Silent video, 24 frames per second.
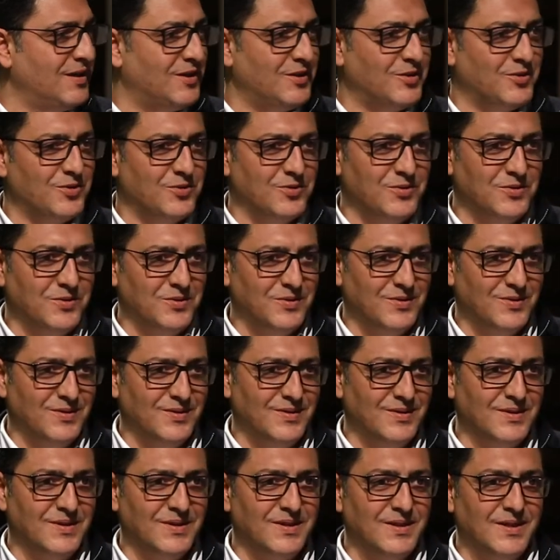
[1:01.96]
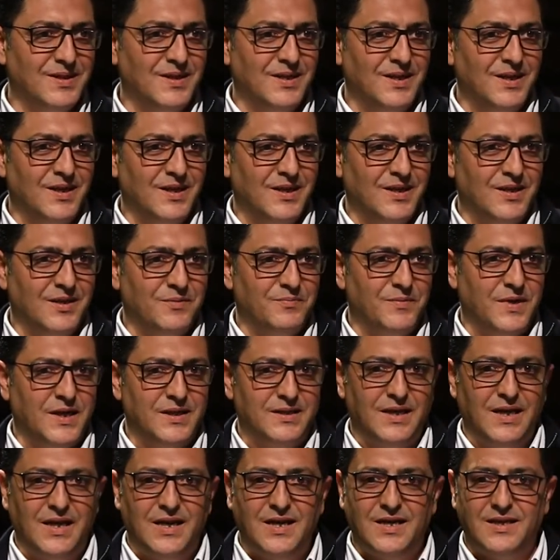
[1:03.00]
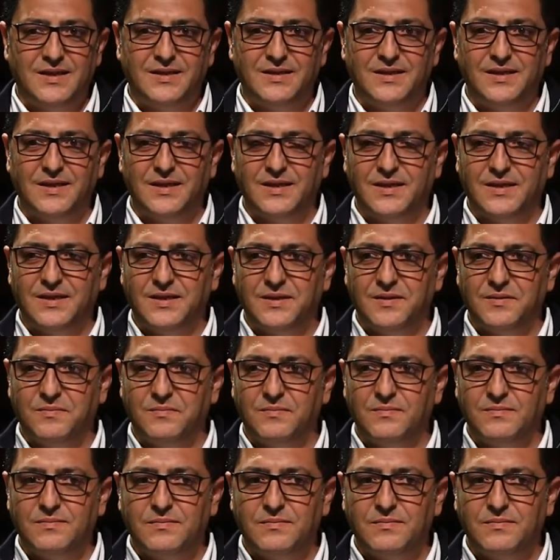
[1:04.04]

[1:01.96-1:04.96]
et que un des